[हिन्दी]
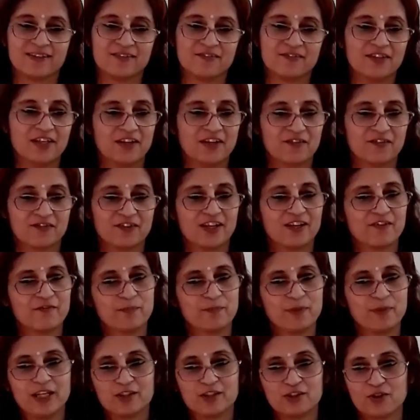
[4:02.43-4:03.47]
वी हैव वी हैव
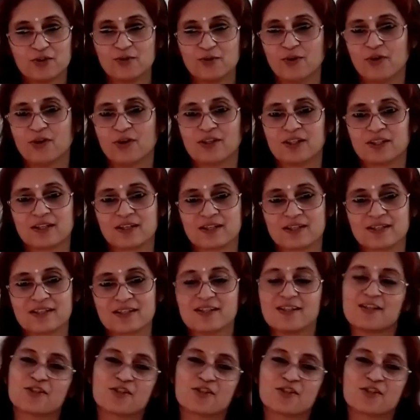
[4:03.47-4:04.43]
बीन थ्रू ऑल दिस